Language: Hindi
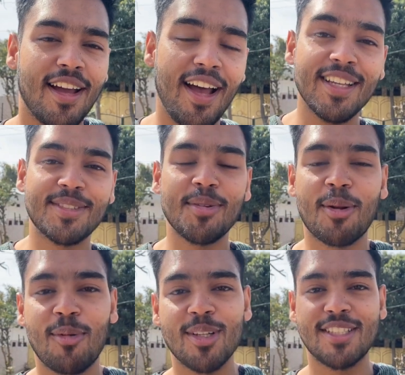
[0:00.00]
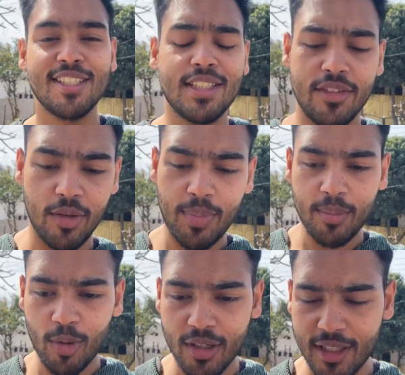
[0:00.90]
गाइस यू आर वाचिंग जीवीपी
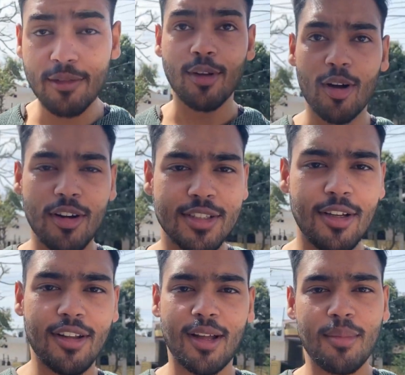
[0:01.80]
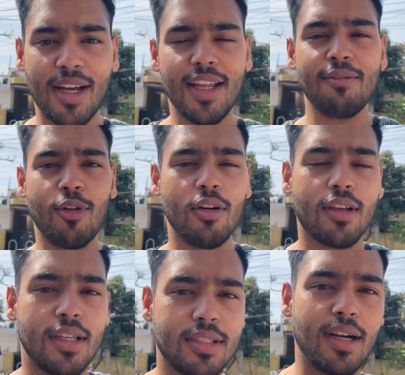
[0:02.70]
मॉडगिल व्लॉग्स और हमारे व्लॉग
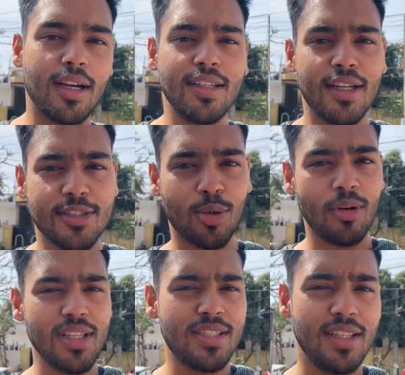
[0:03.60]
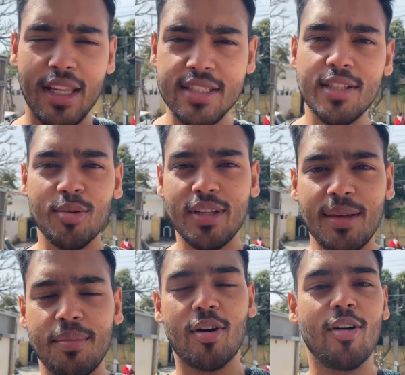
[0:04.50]
की स्टार्टिंग आज थोड़ी सी लेजी हो रही
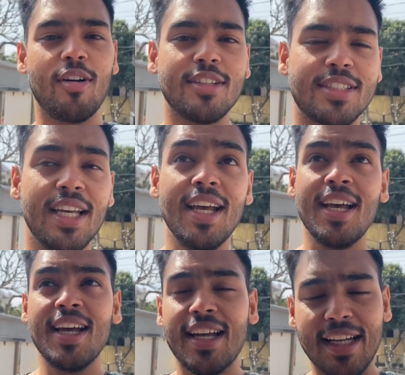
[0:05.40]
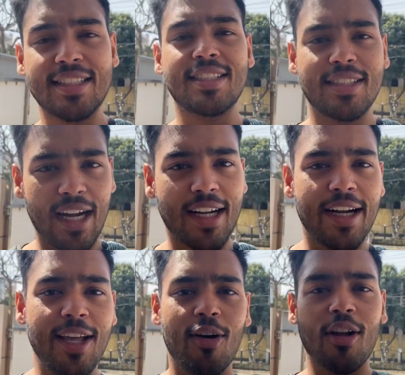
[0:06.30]
है बिकॉज इट्स
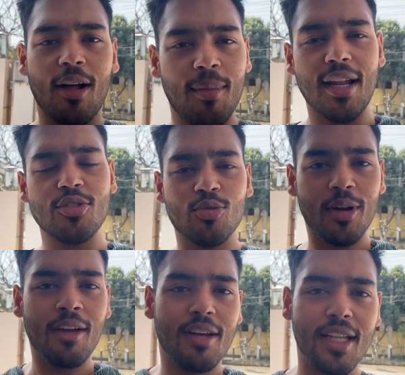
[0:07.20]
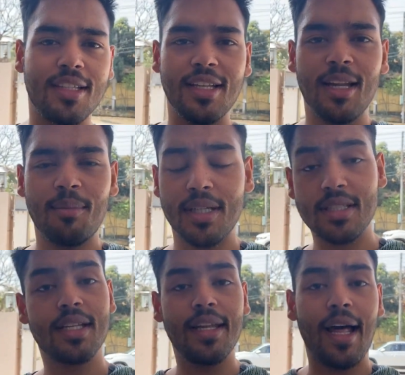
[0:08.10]
सैटरडे और हमारे सोने वाला दिन है बट
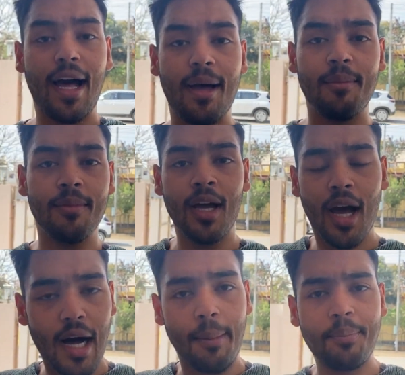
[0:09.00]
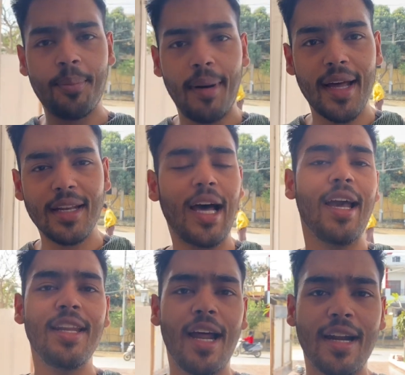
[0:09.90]
स्टिल आई एम अप बाय
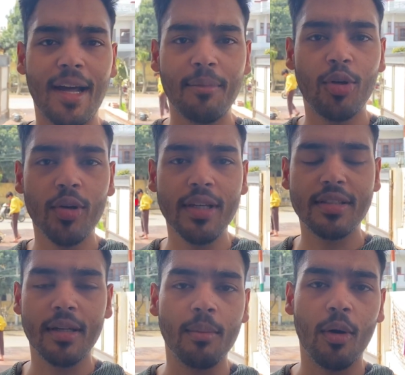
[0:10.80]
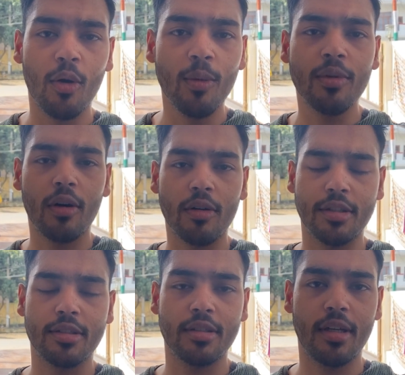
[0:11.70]
नाइन एंड आई एम डूइंग सम होम
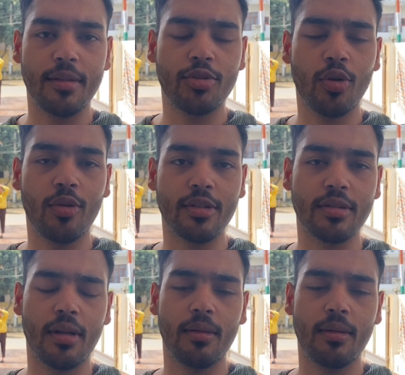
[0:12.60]
कोर्स चोर्स